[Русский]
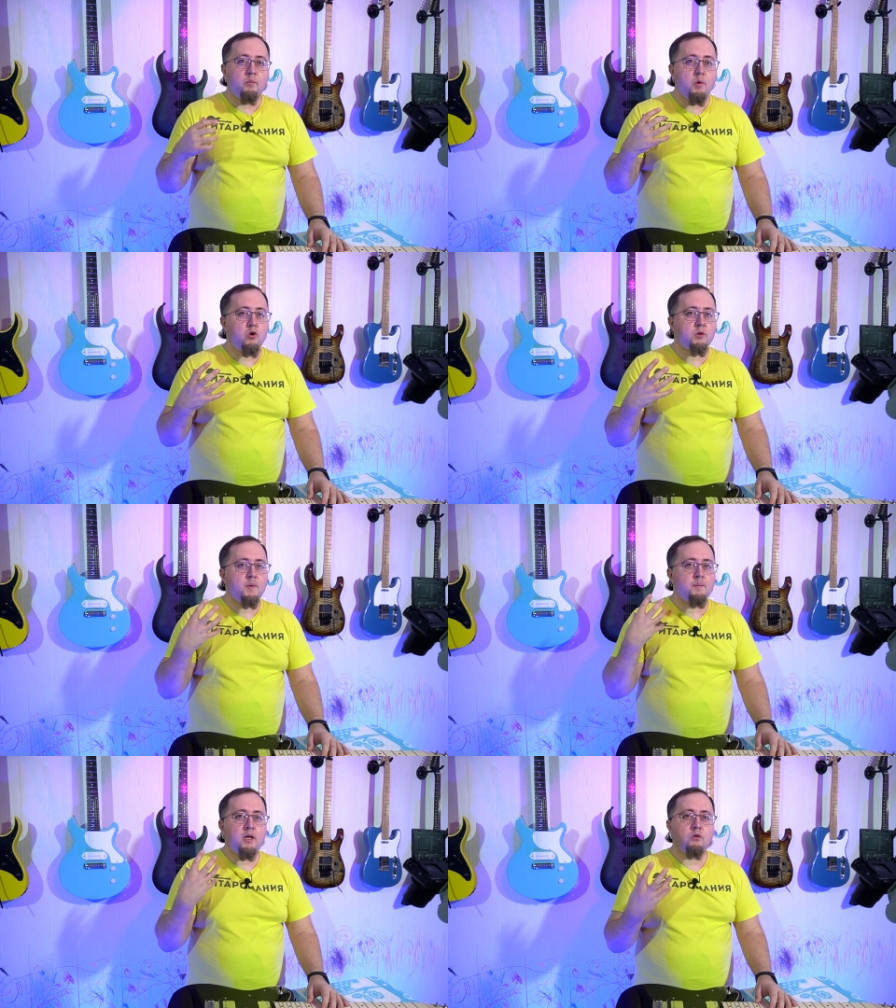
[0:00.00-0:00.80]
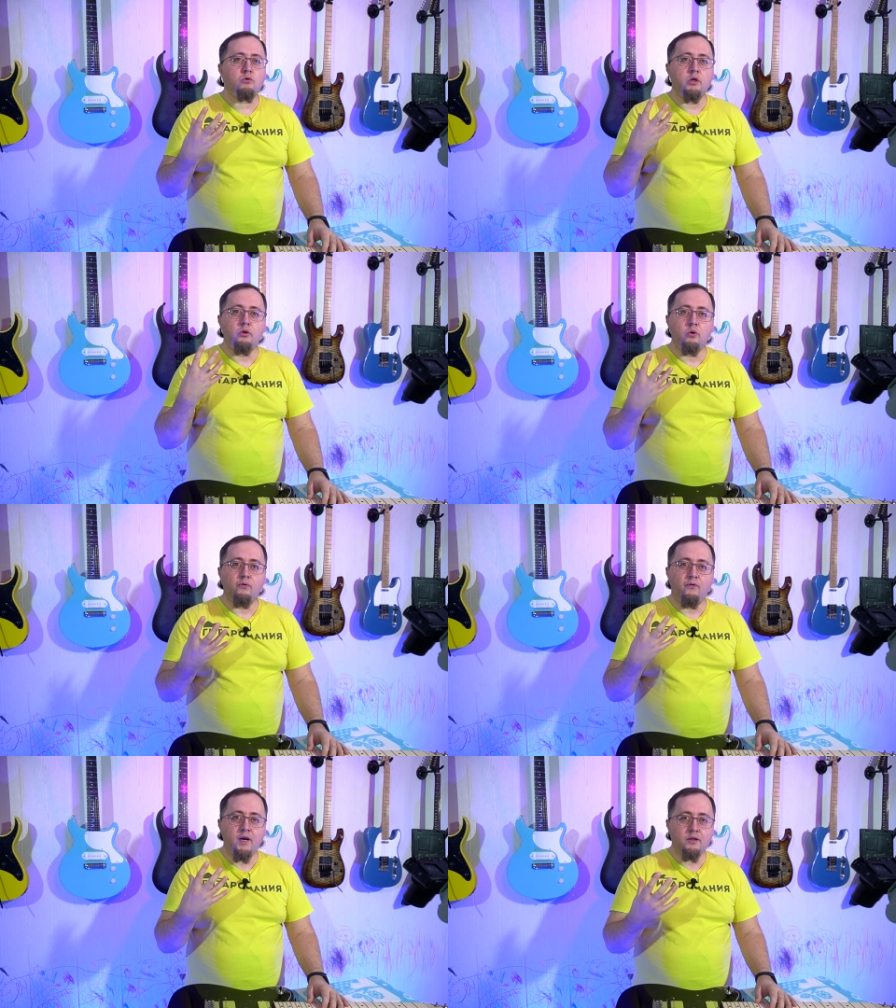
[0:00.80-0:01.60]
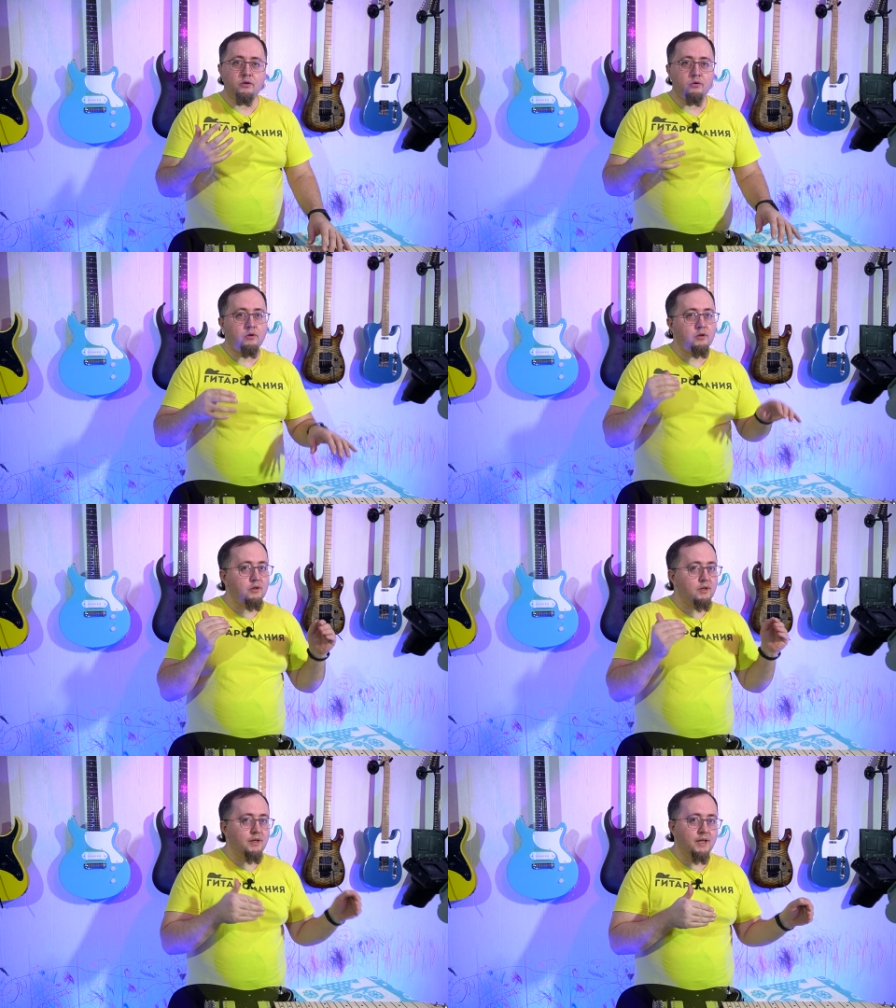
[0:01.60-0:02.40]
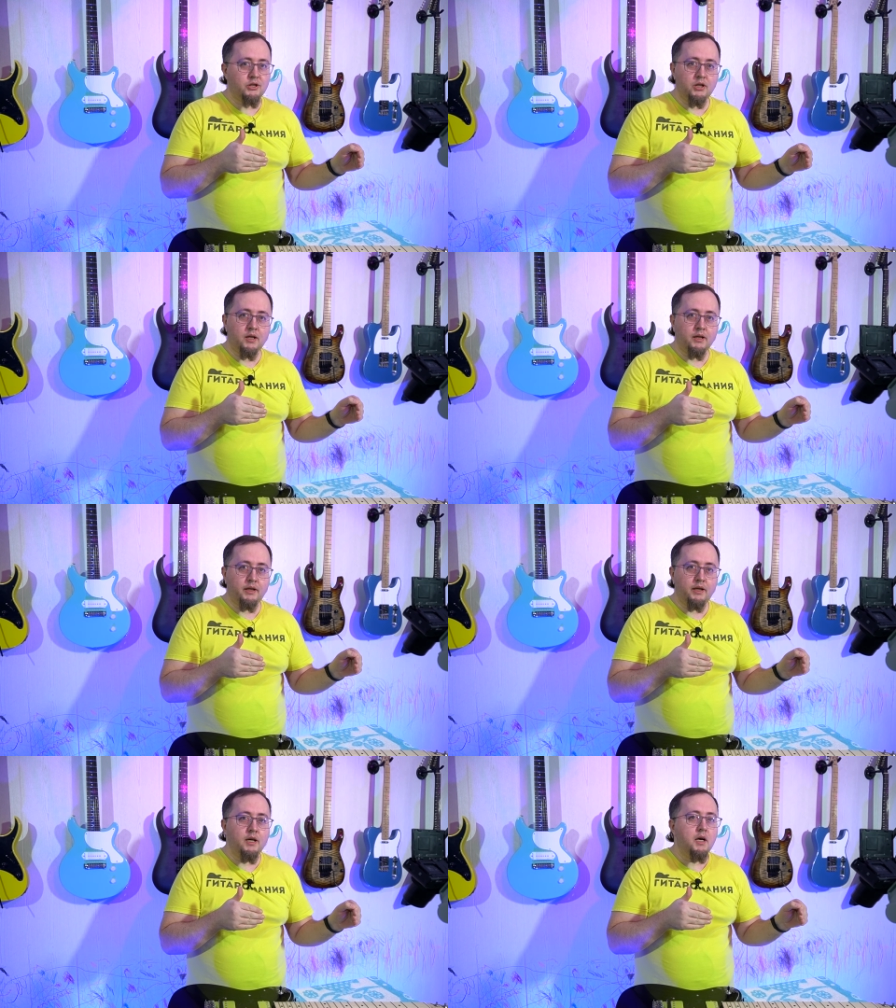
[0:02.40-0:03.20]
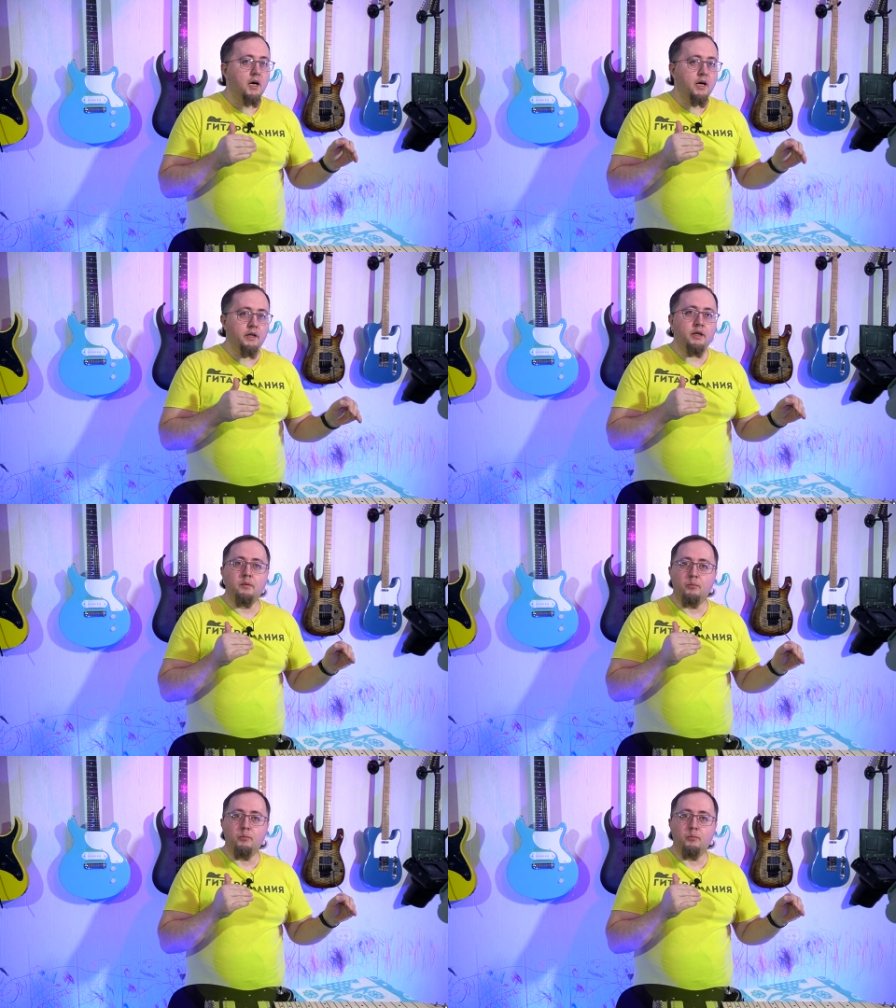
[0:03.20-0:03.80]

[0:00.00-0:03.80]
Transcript: мы можем обнаружить тот факт, что наши колки, они